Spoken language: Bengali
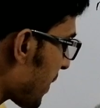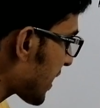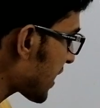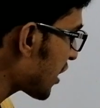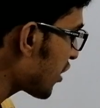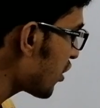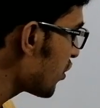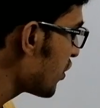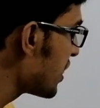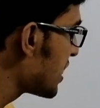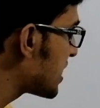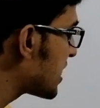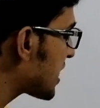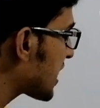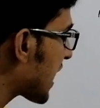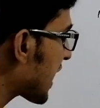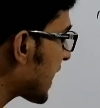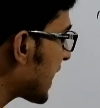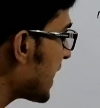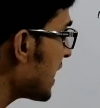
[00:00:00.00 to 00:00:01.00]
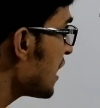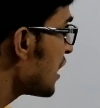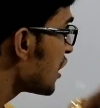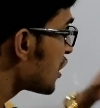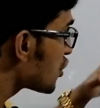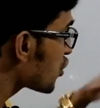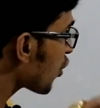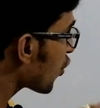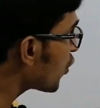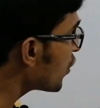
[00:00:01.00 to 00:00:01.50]
মার্কারিগুলো নিচে থাকে
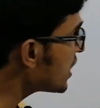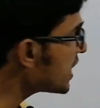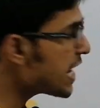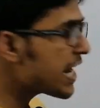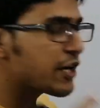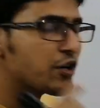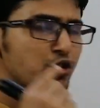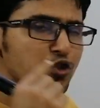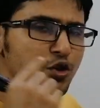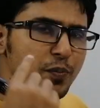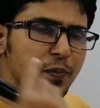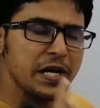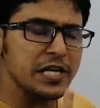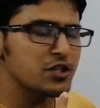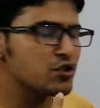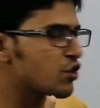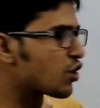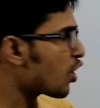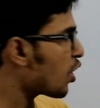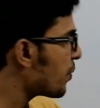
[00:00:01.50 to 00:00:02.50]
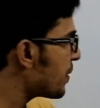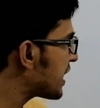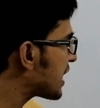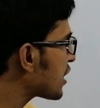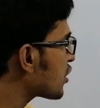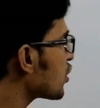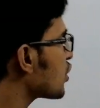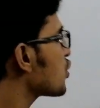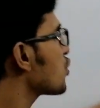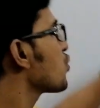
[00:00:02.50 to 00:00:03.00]
যখনই একটু প্লেস করা হবে
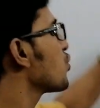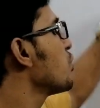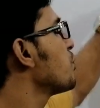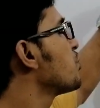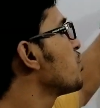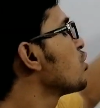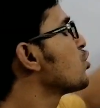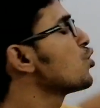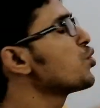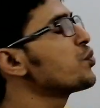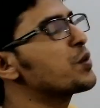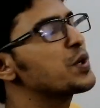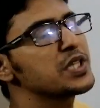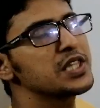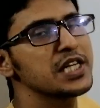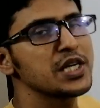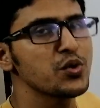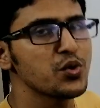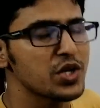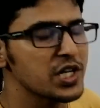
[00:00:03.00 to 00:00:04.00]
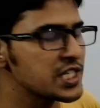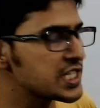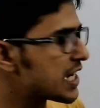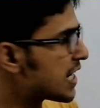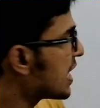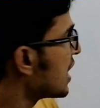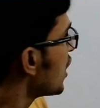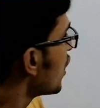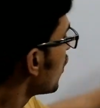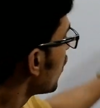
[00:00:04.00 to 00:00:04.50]
এটা খুব দ্রুত উপরের দিকে উঠে
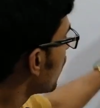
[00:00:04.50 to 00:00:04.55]
যায়